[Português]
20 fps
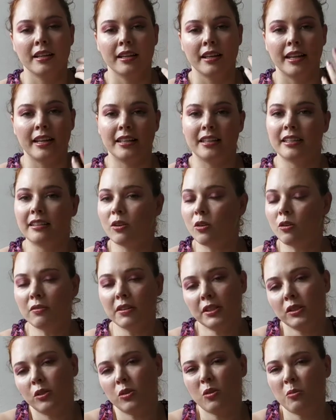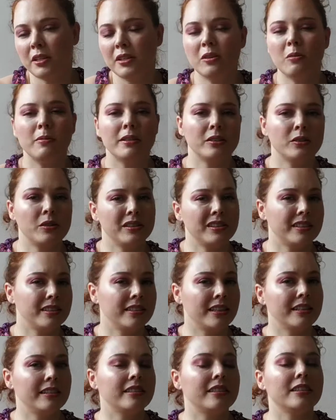Ele conversou comigo umas coisas
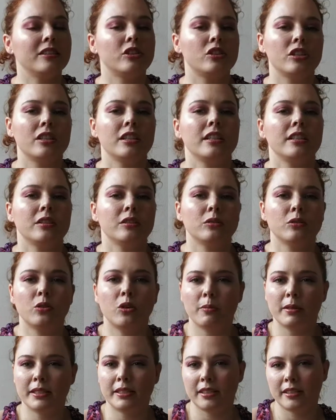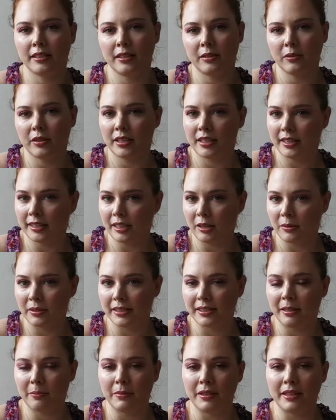sem sentido. No começo ele não queria que eu
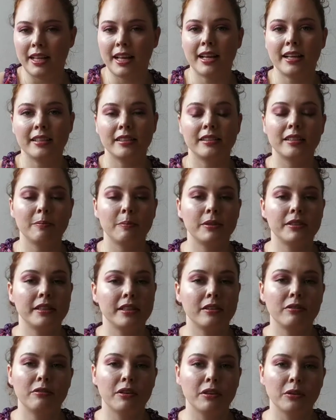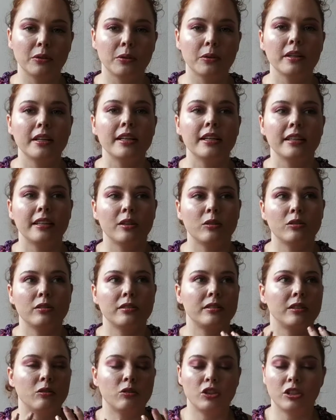examinasse, depois ele falou que eu,
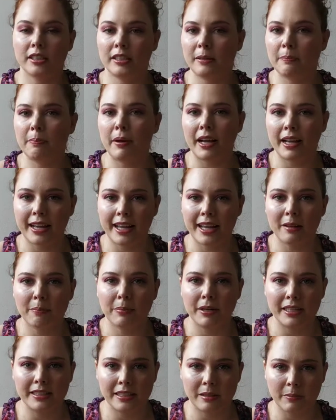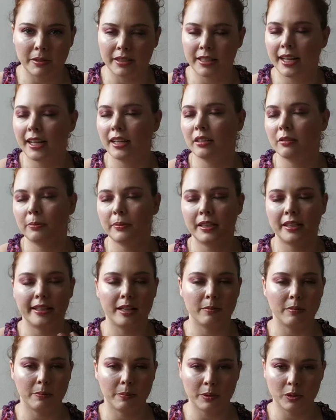eu tinha que pagar para examiná-lo, que ele era
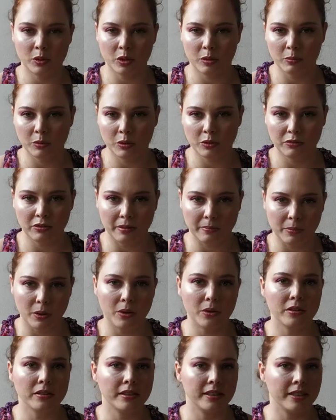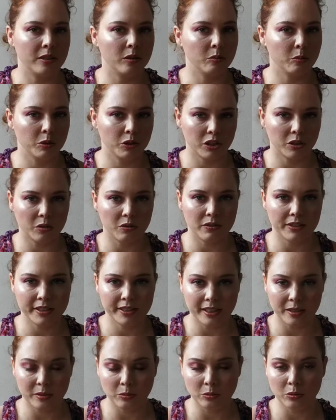uma pessoa muito famosa, ele não podia
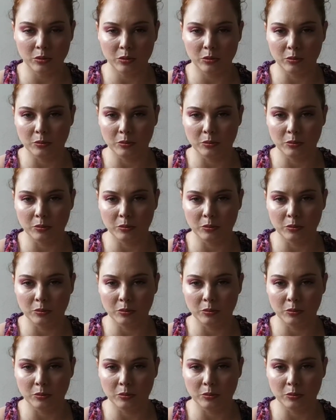conversar com todo